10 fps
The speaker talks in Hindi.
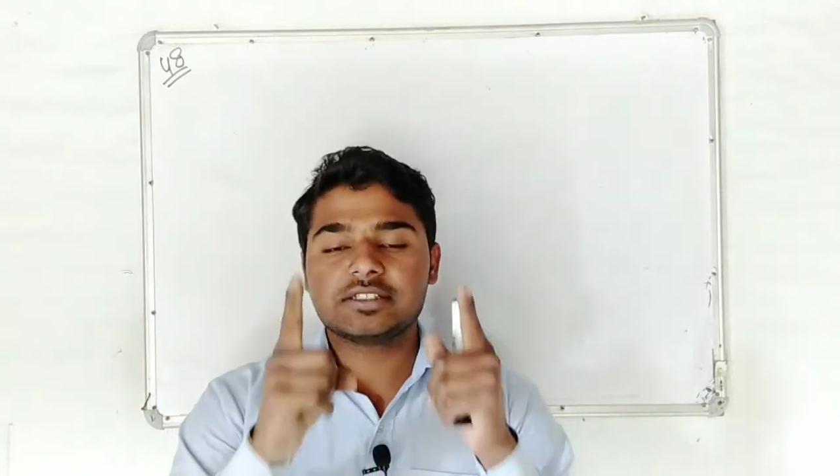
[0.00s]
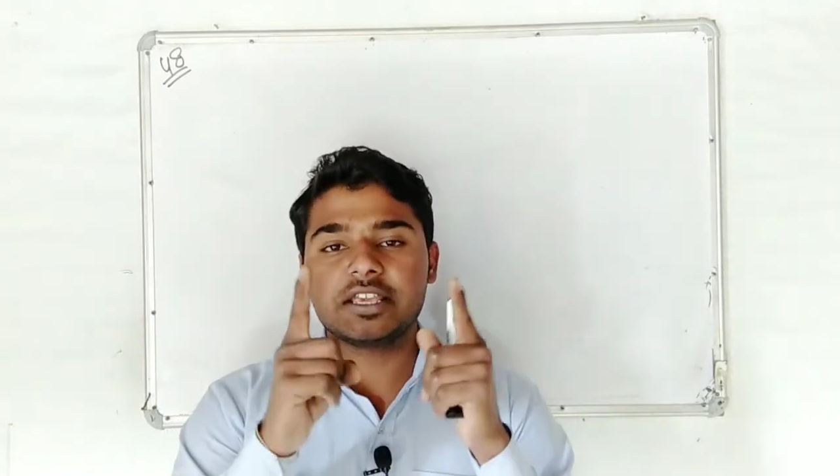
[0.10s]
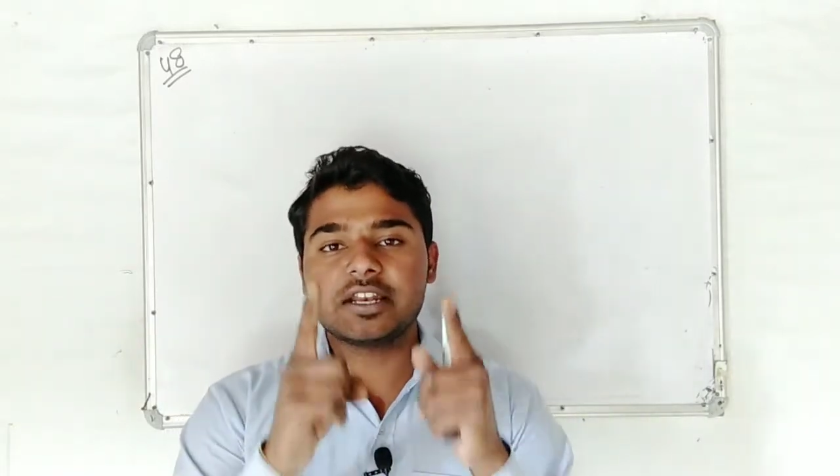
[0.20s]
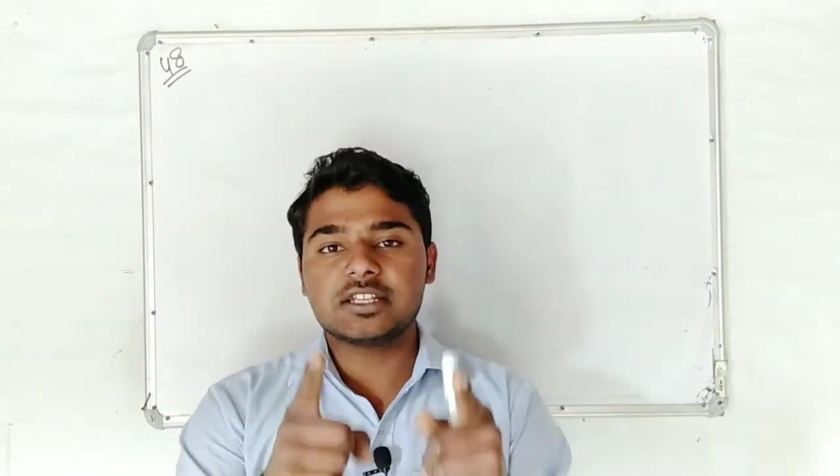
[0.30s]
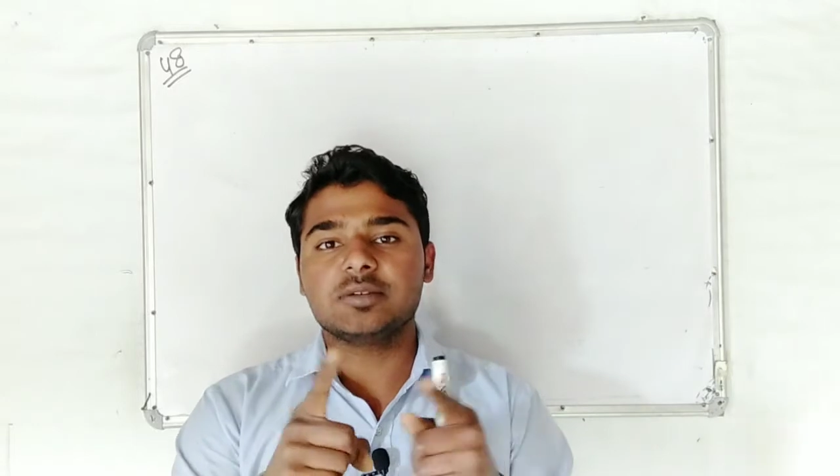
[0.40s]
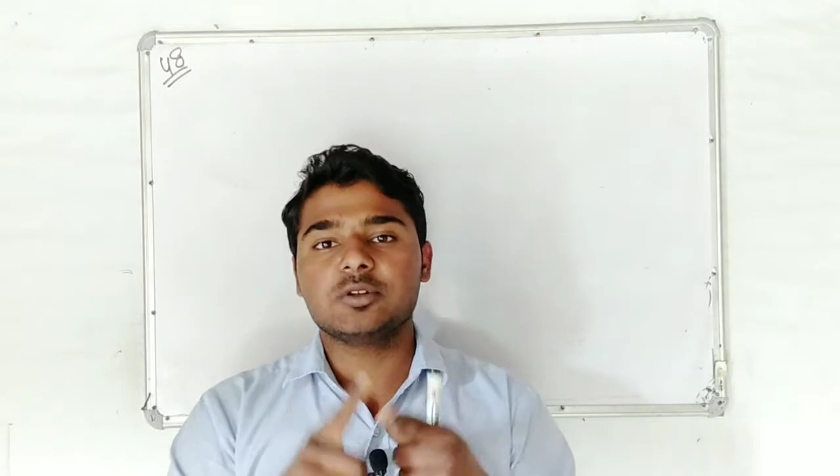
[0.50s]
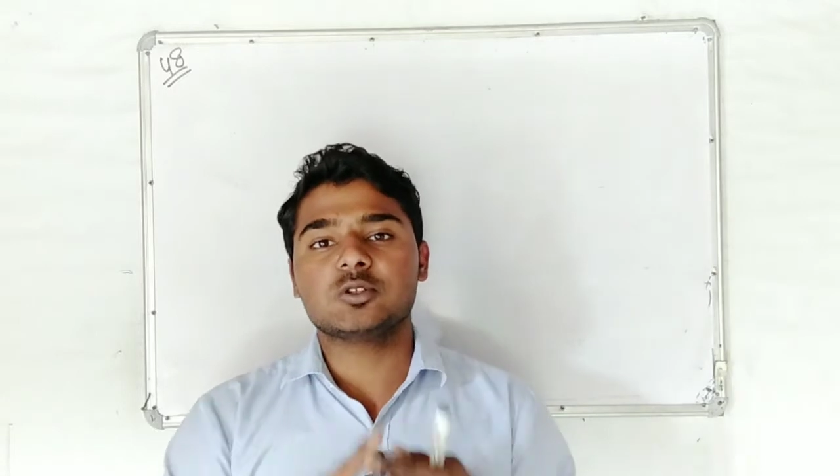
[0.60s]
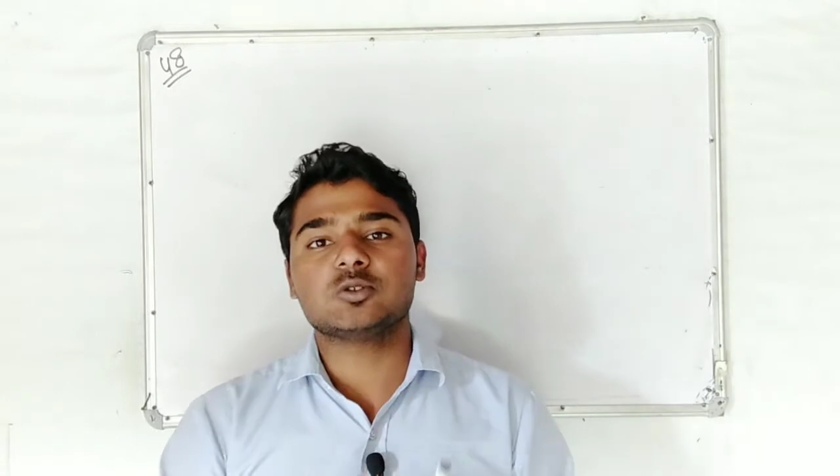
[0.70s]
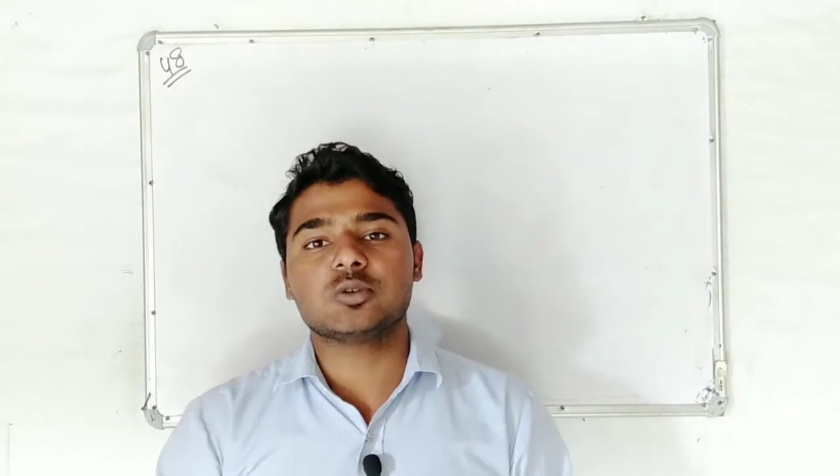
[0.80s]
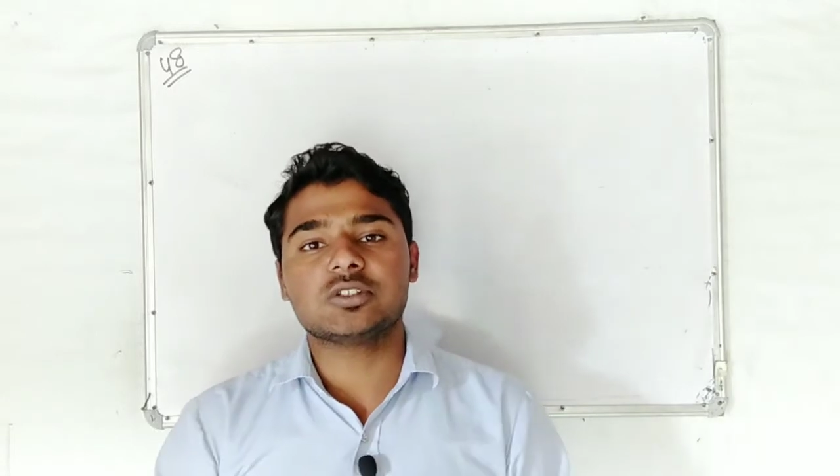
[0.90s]
शेयर करते अपने
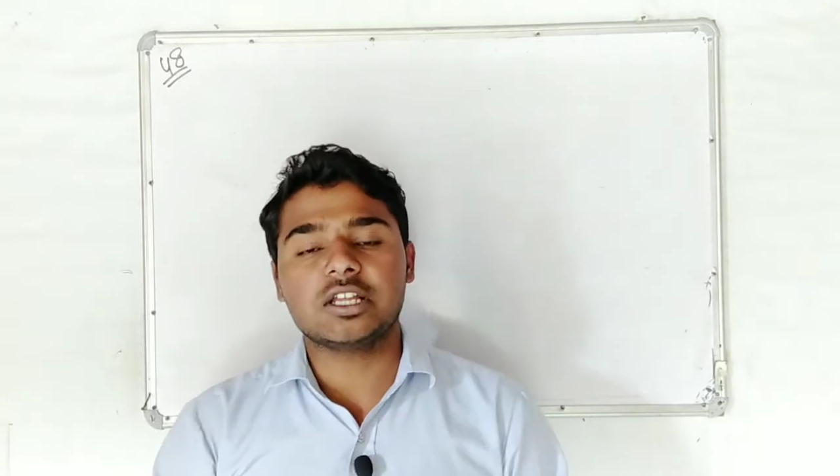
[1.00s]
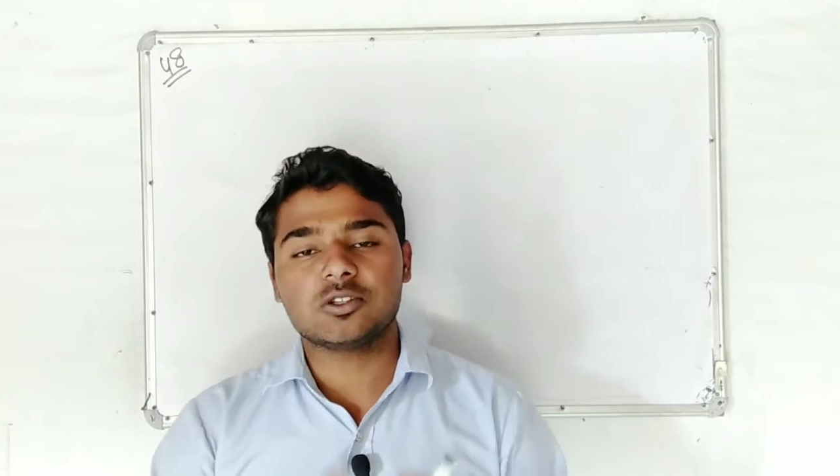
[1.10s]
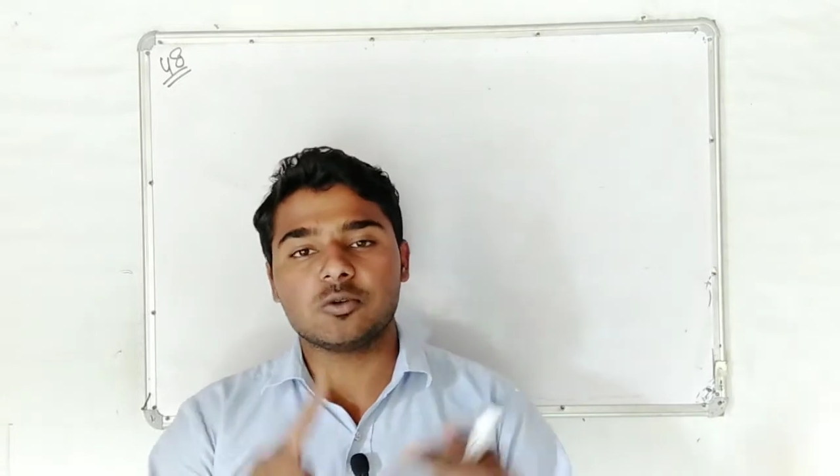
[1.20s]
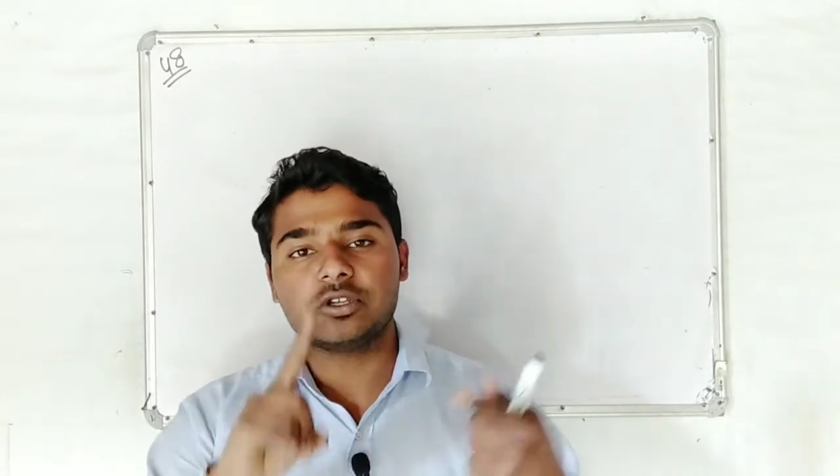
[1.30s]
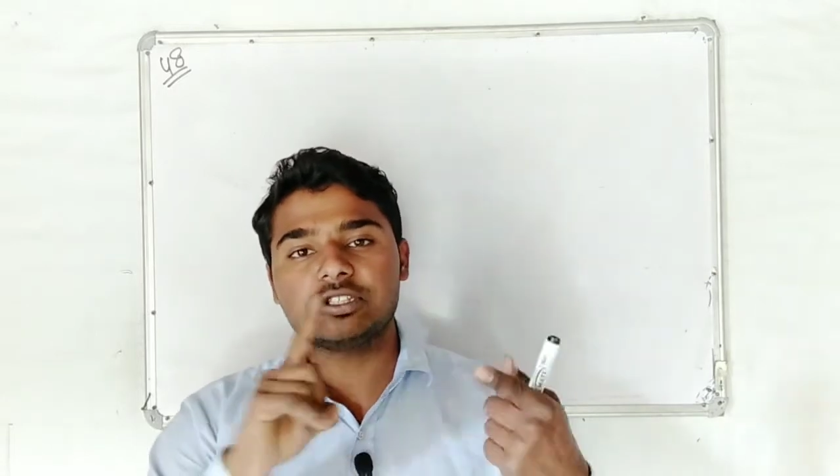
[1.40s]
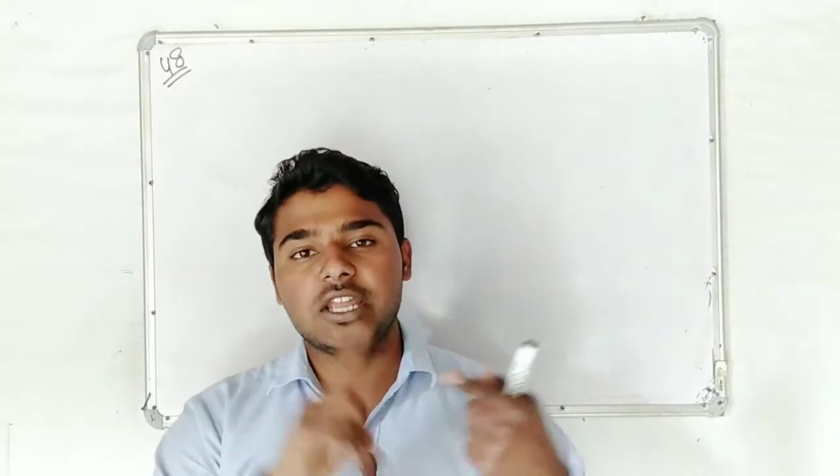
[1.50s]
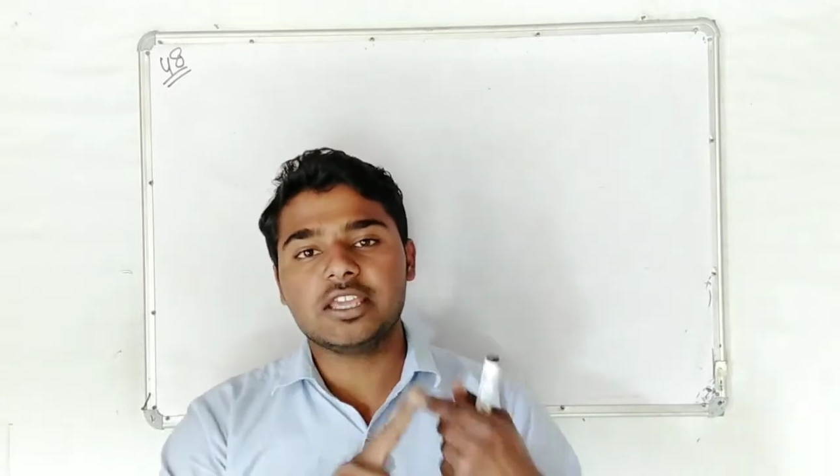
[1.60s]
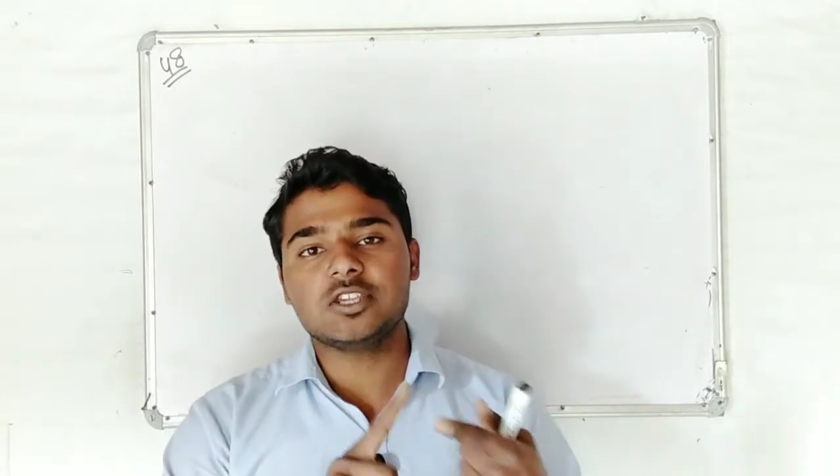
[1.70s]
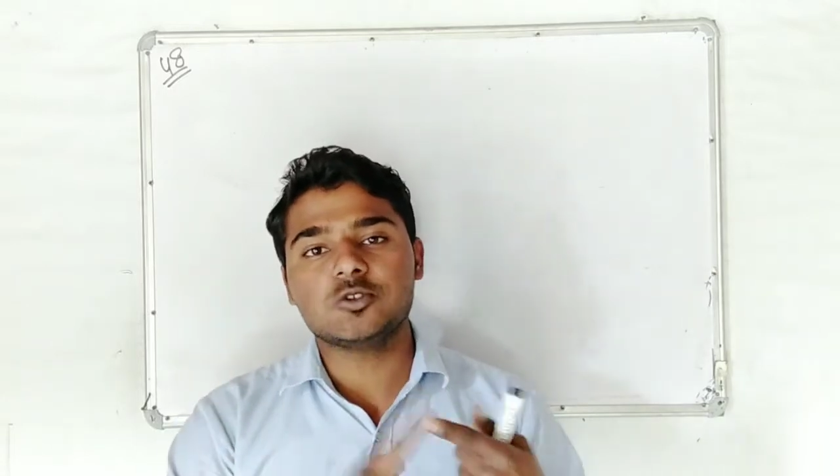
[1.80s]
दोस्तों के साथ क्योंकि इस तरह